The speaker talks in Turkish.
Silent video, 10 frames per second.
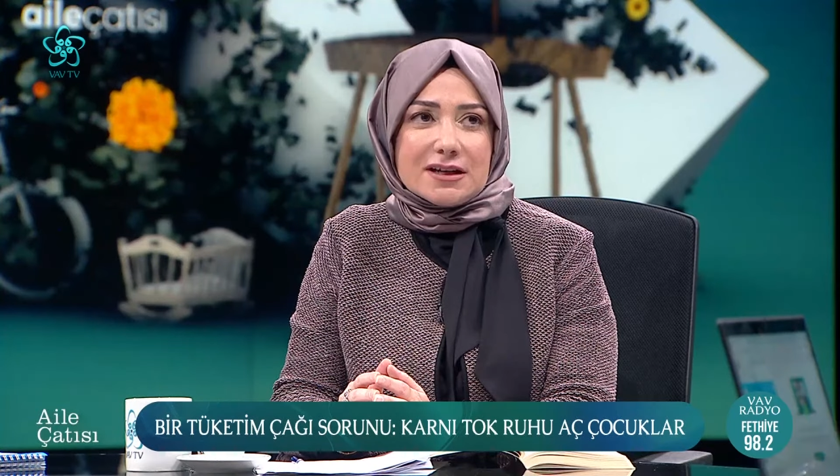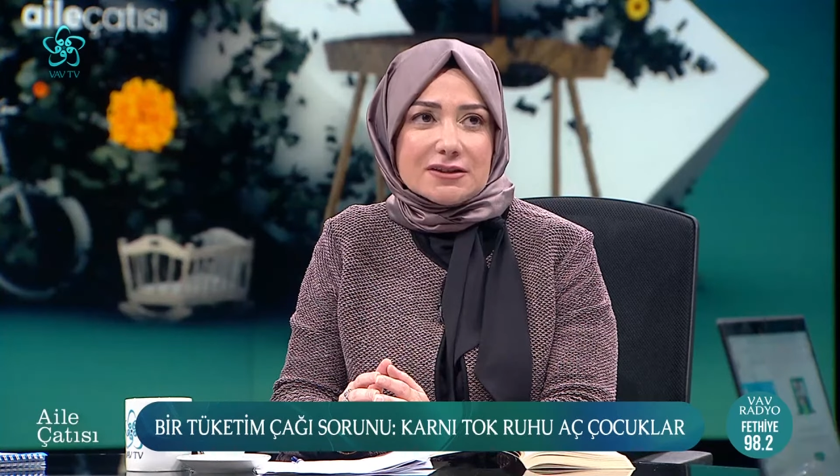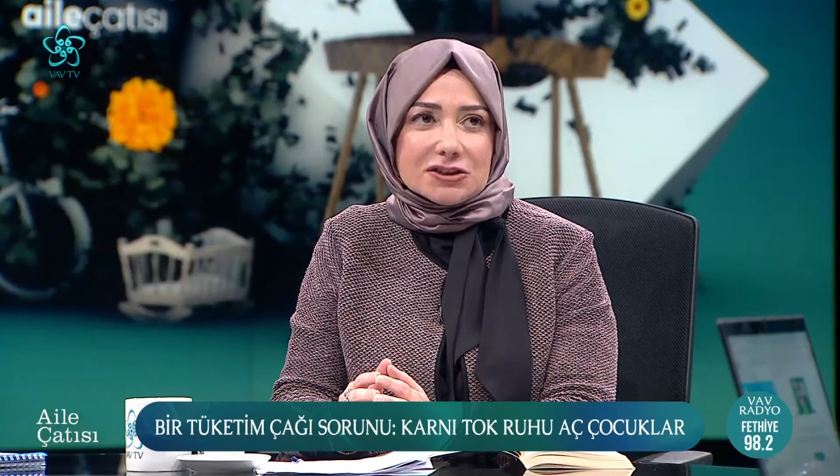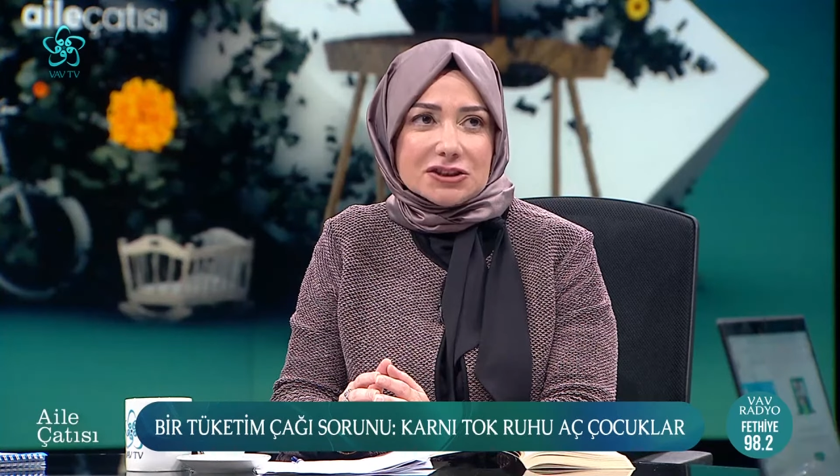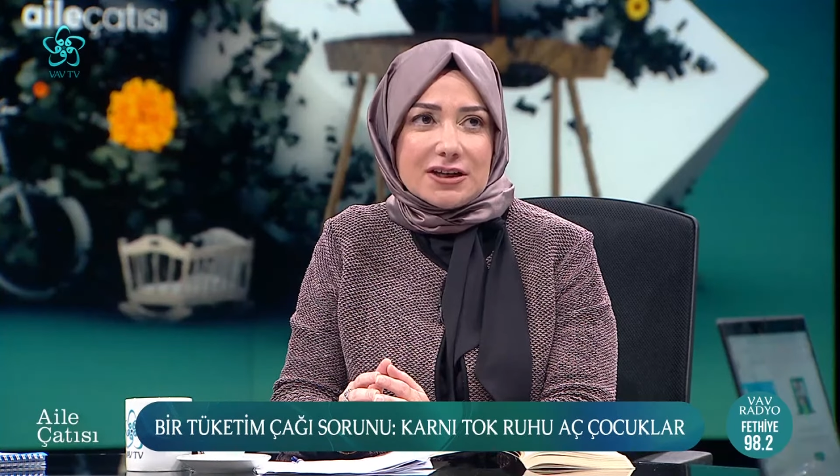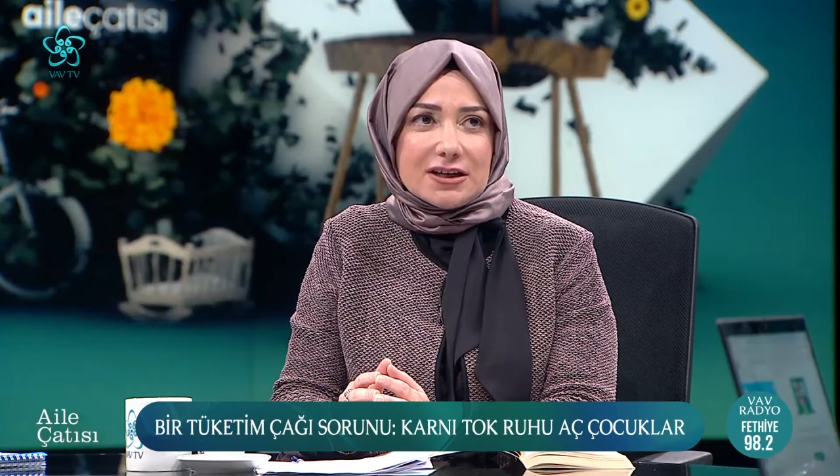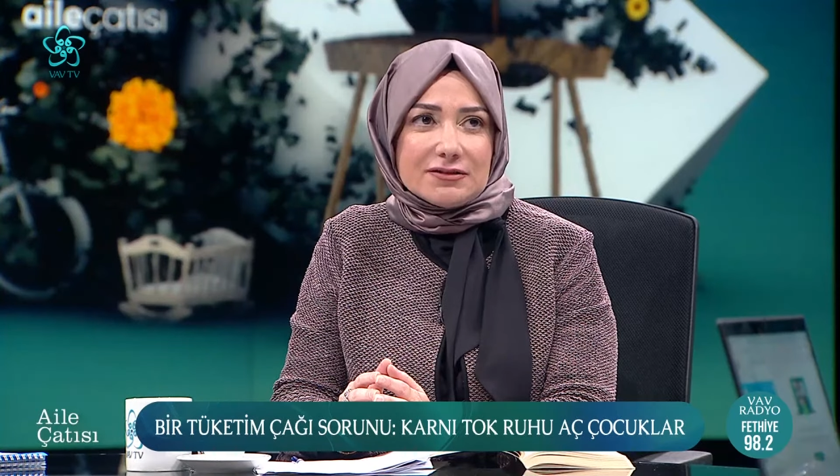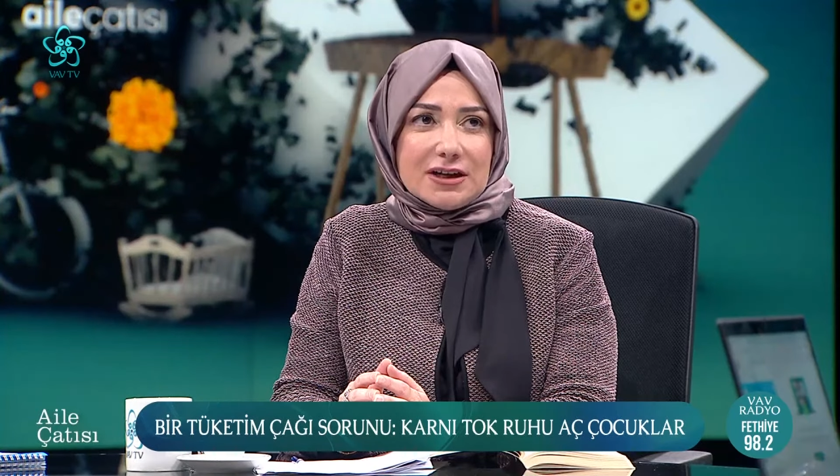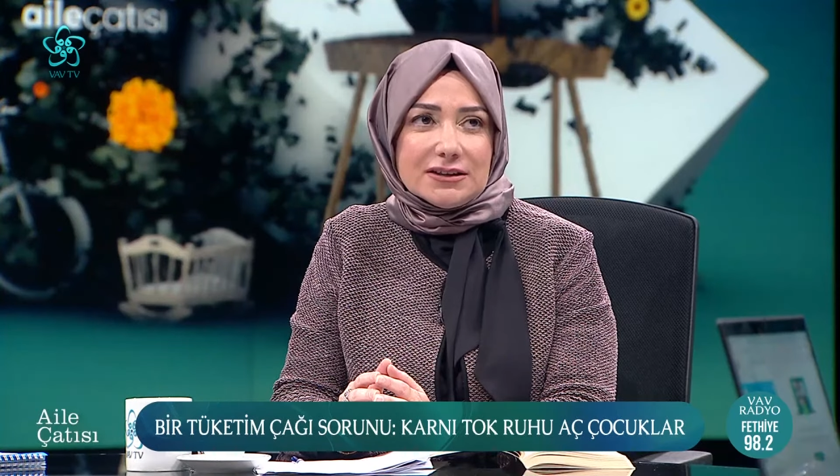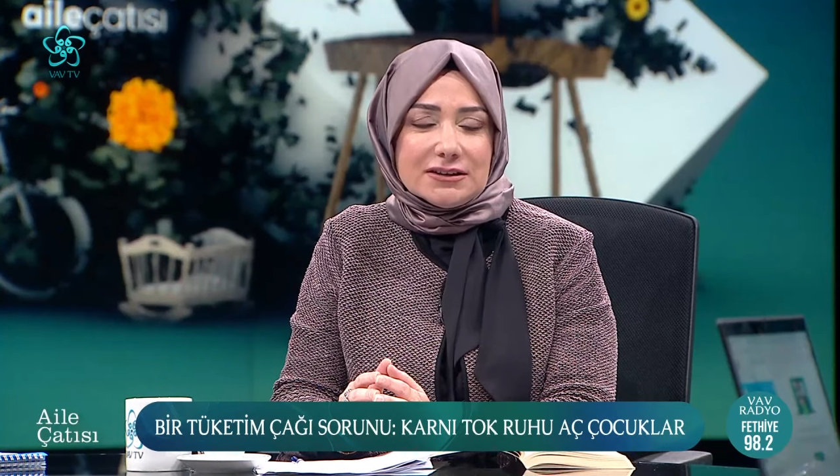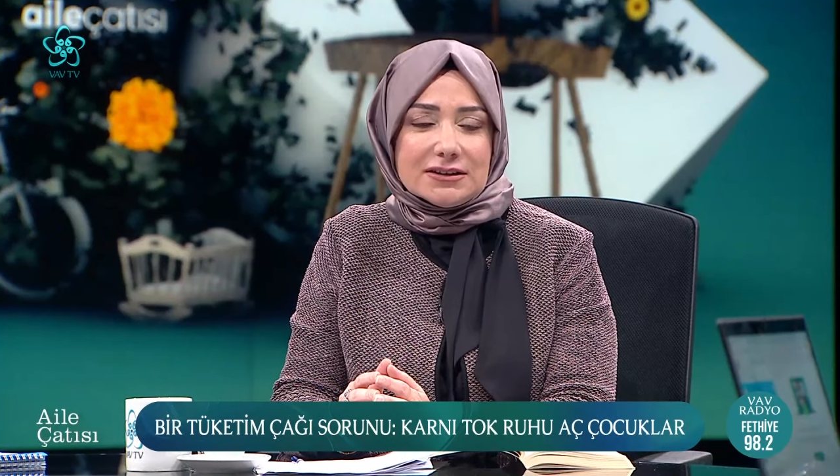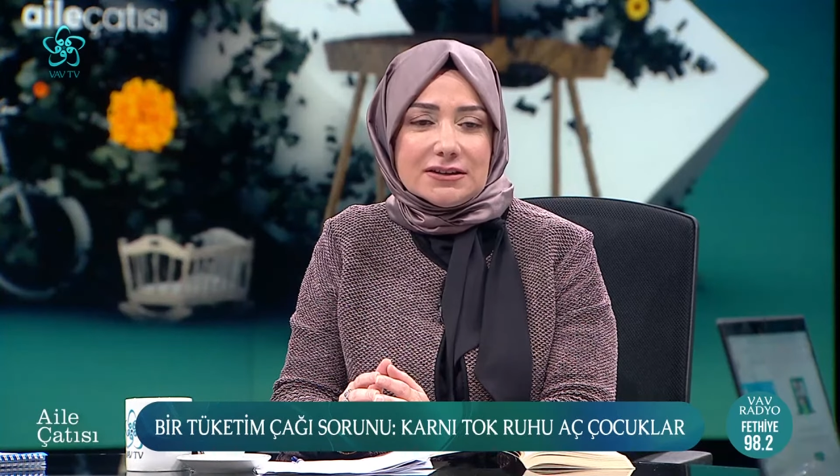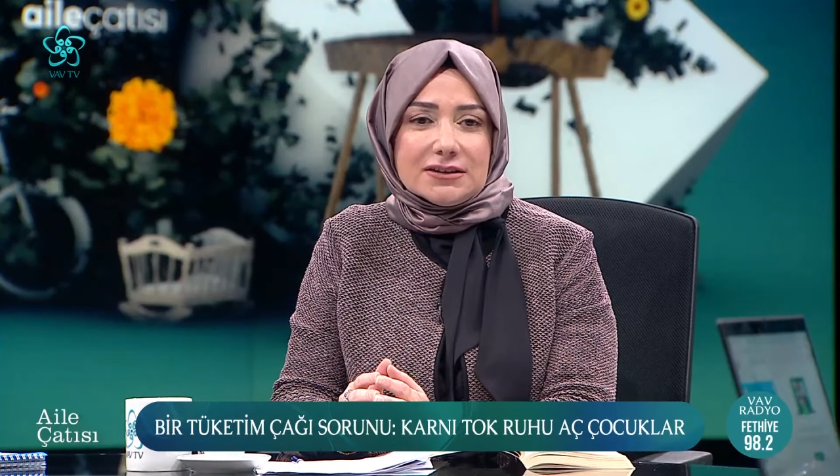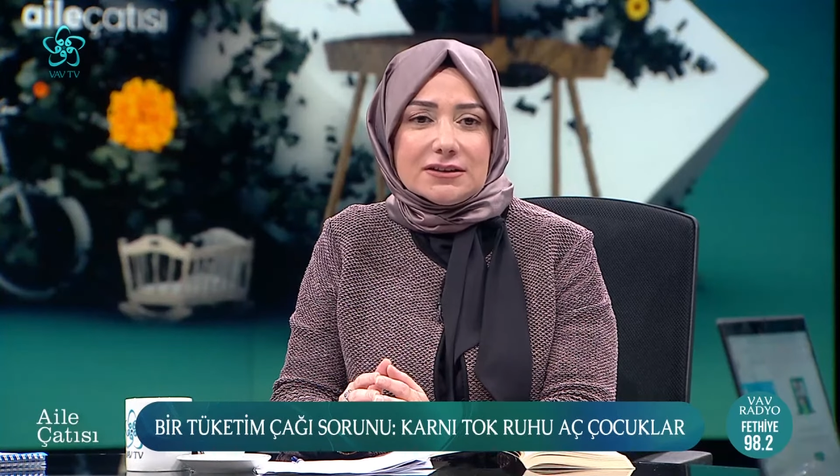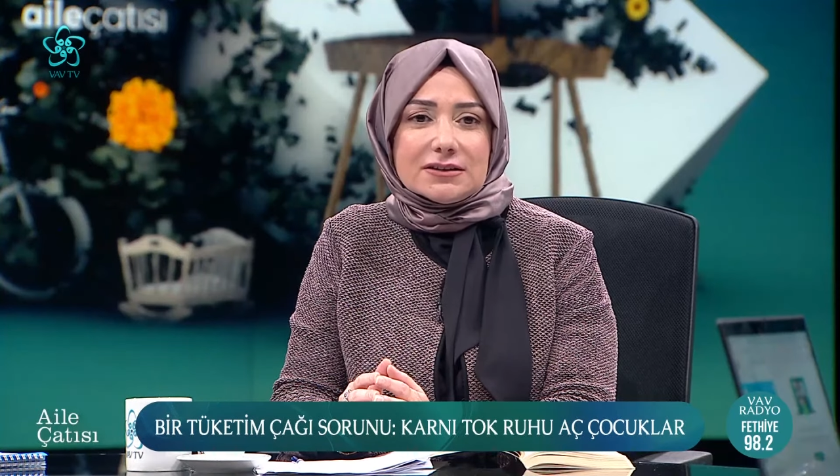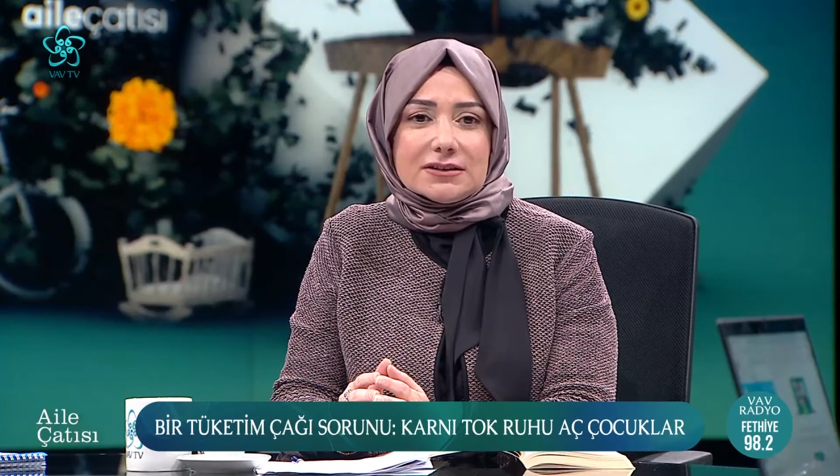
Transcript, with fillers: yanlışlar var. Evet.